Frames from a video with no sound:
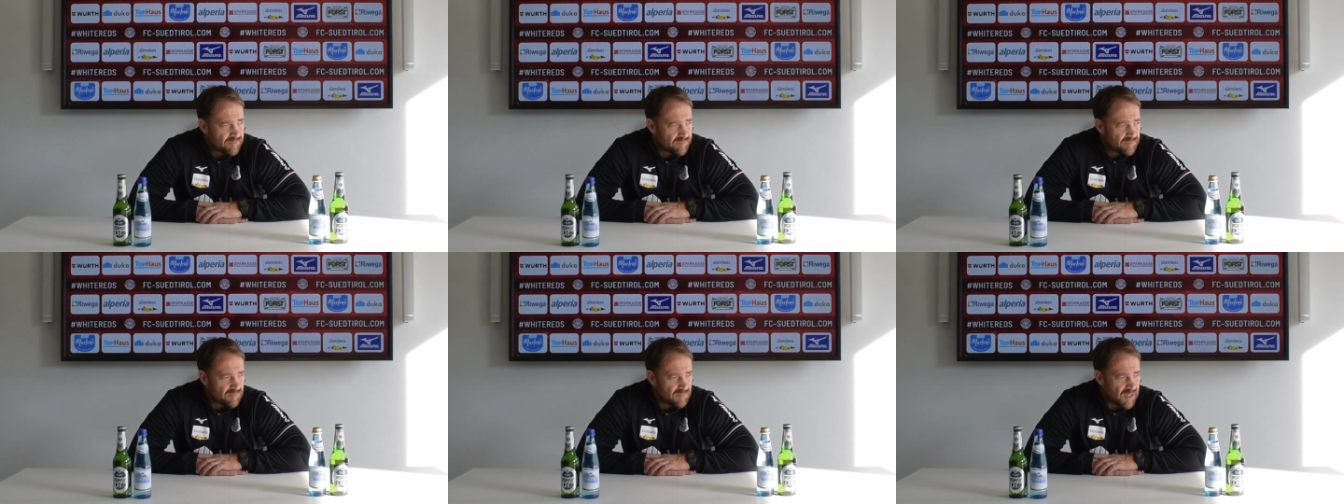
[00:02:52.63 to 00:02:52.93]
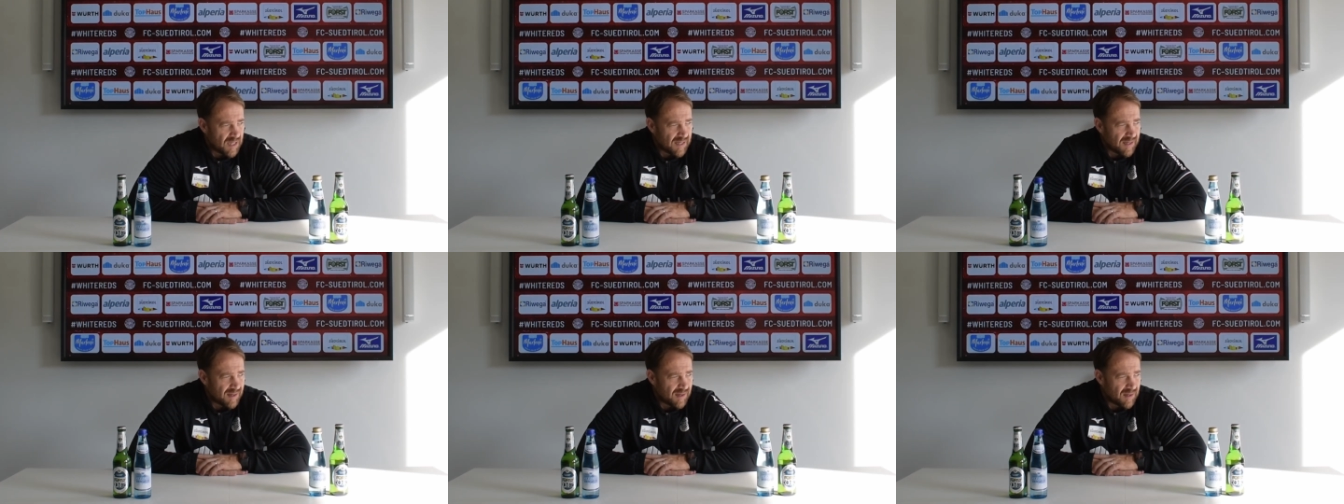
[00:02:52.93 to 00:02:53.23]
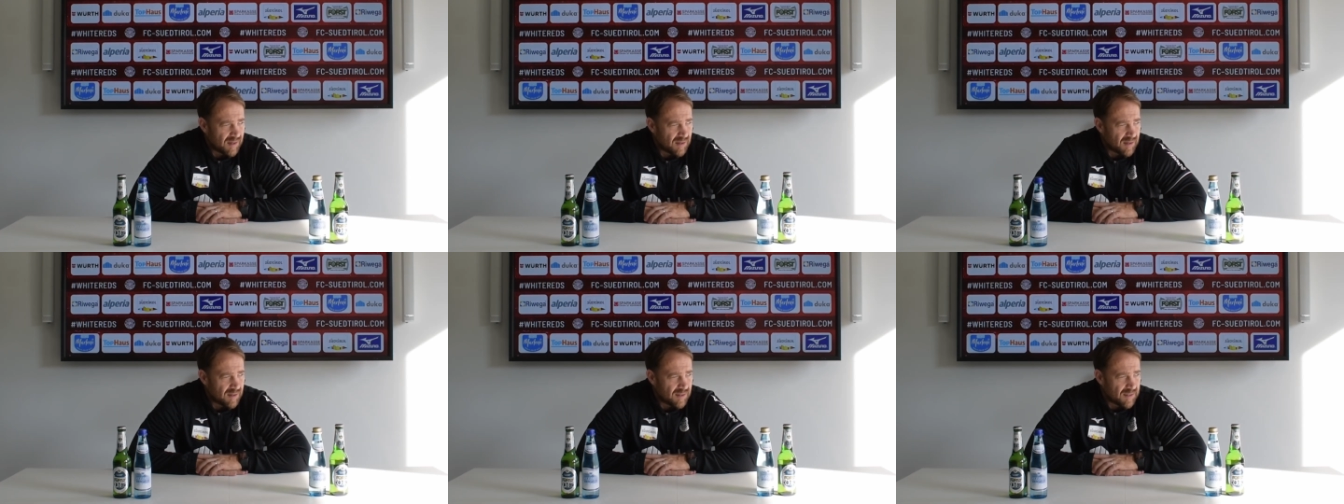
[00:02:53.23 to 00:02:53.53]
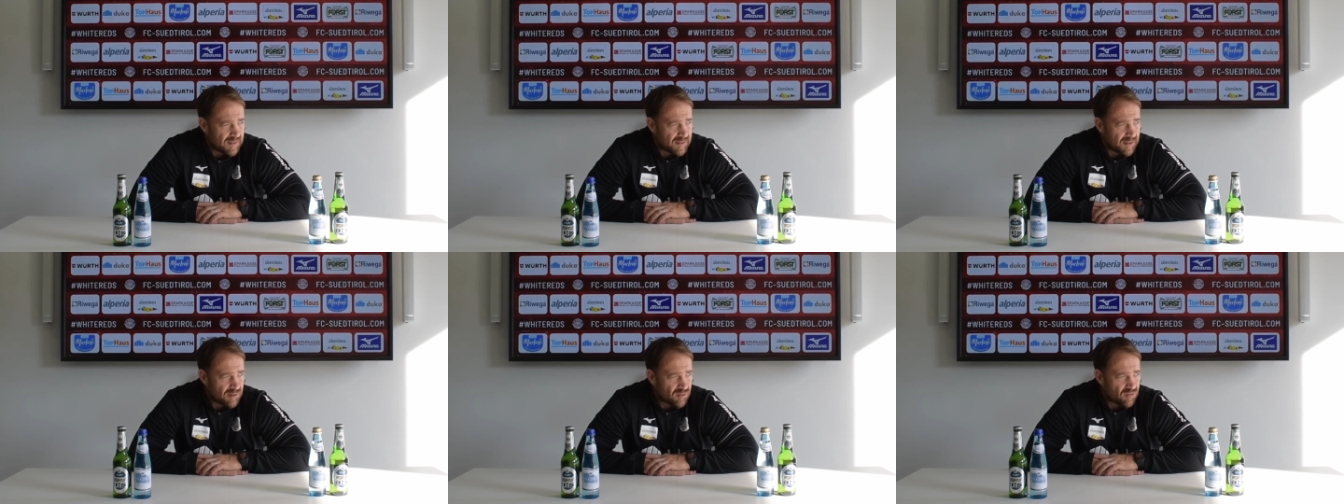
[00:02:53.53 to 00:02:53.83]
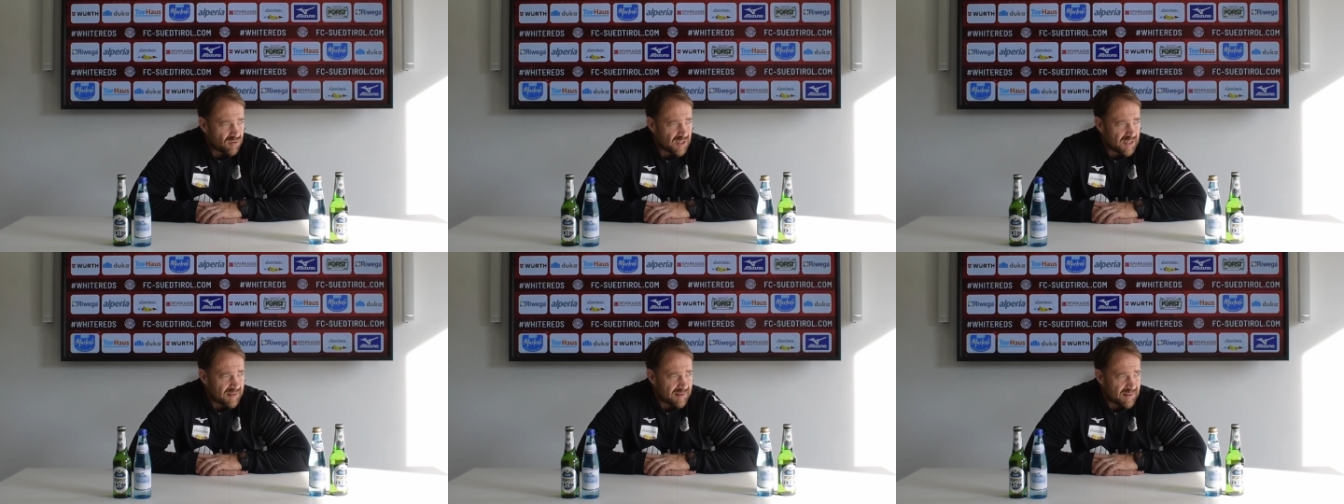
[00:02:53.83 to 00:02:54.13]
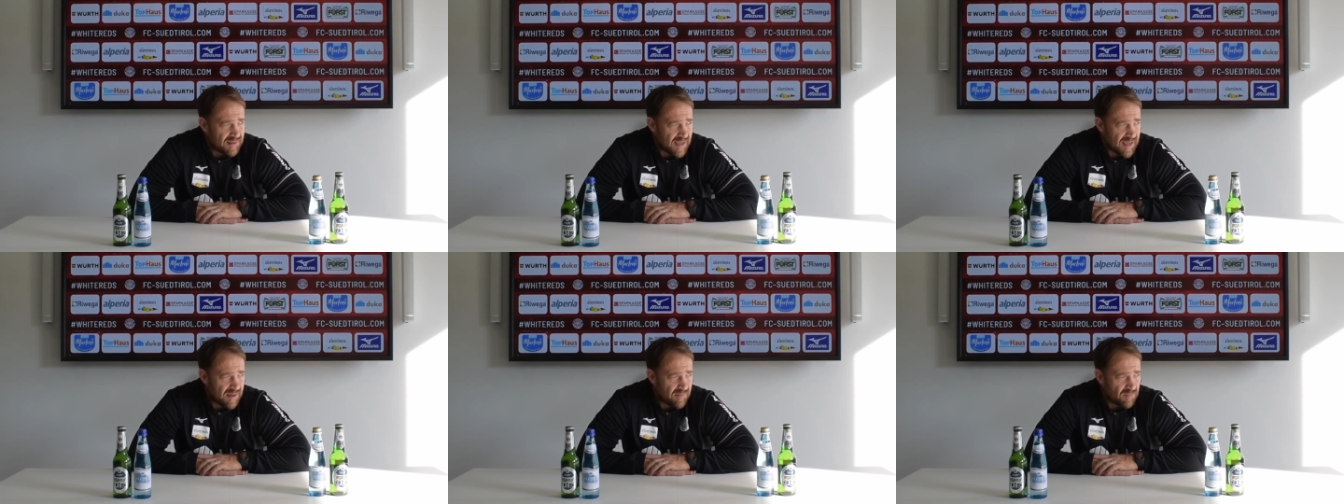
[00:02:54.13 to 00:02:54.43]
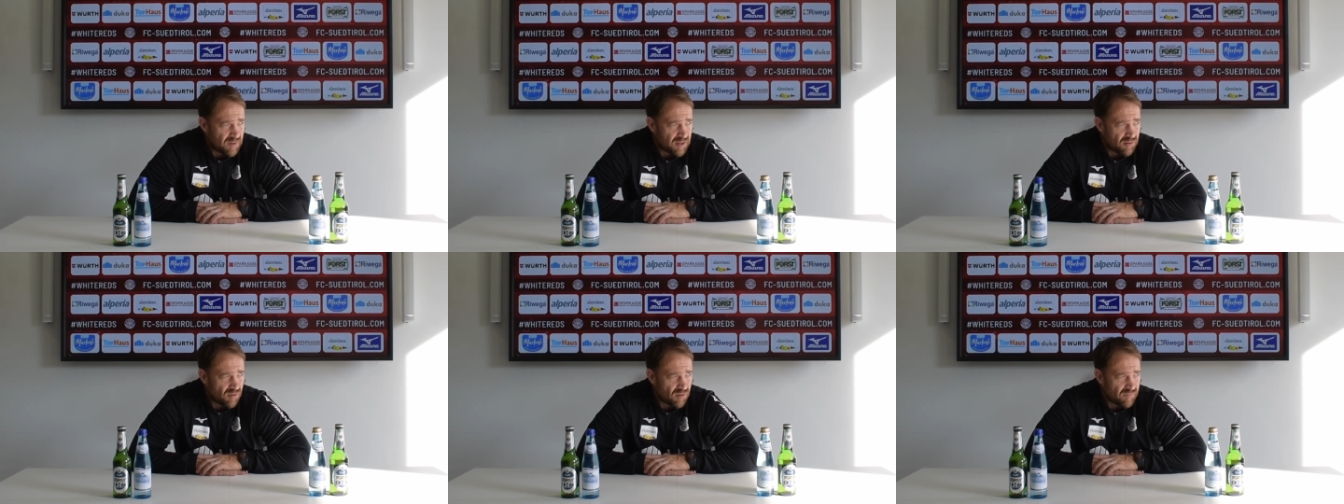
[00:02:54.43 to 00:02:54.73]
mm, ha, dato dei
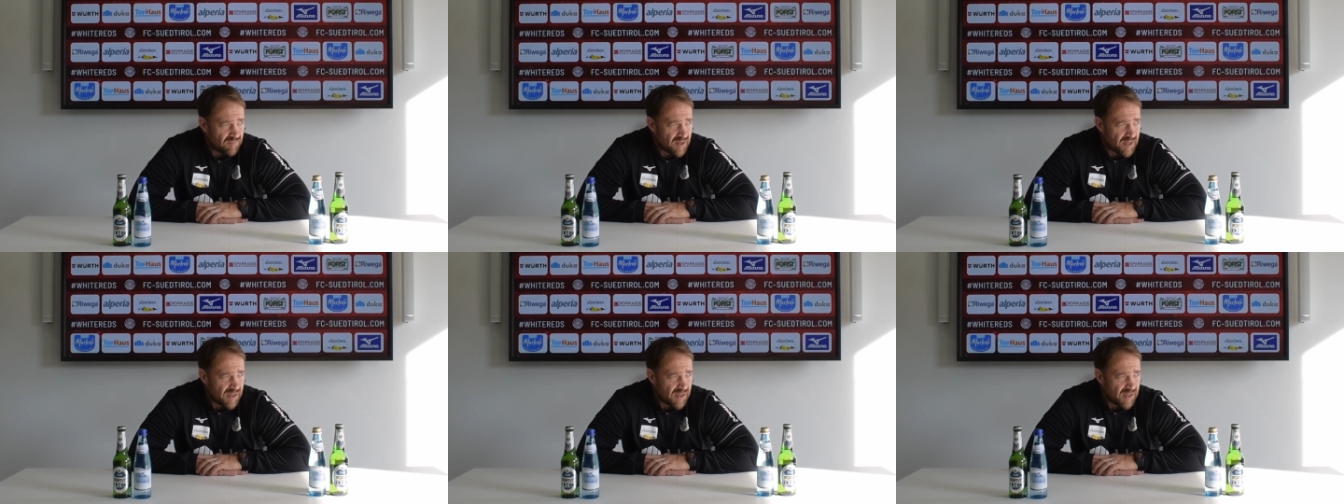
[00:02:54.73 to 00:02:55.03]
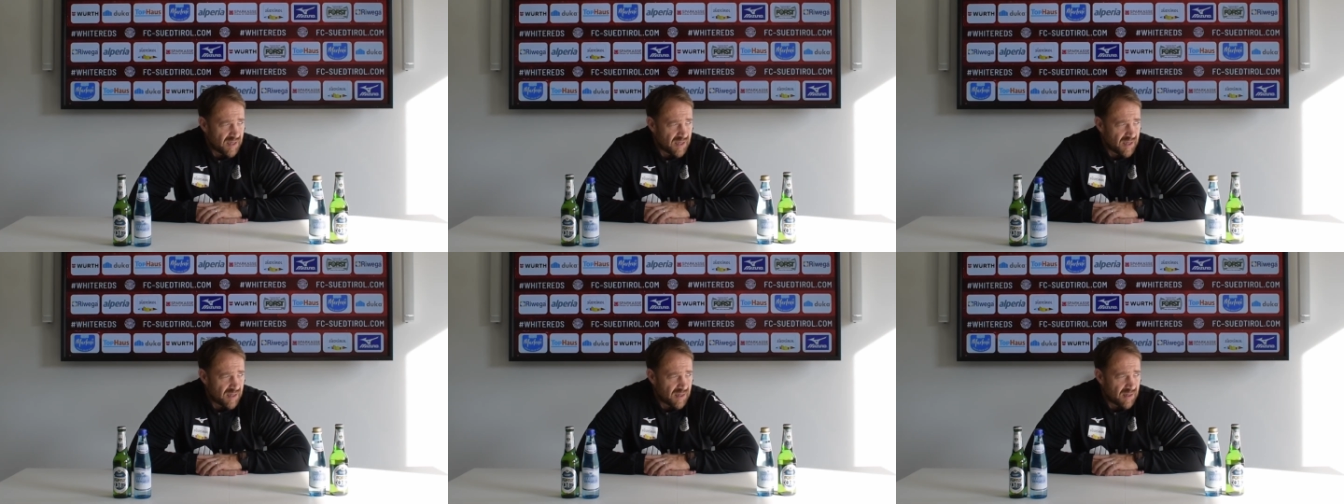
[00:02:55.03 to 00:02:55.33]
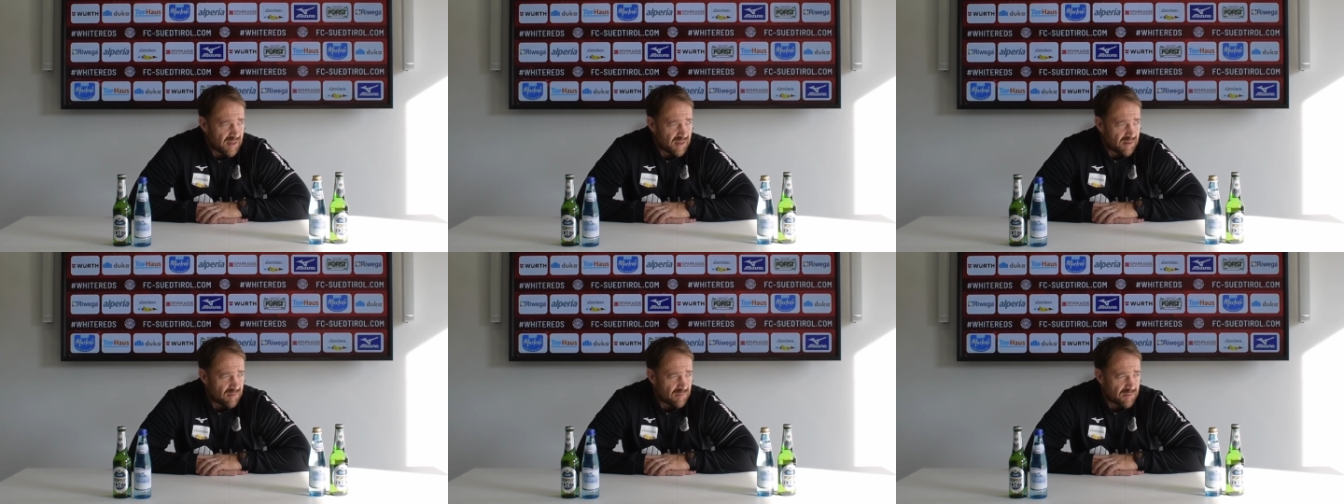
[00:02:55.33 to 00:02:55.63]
temi dove,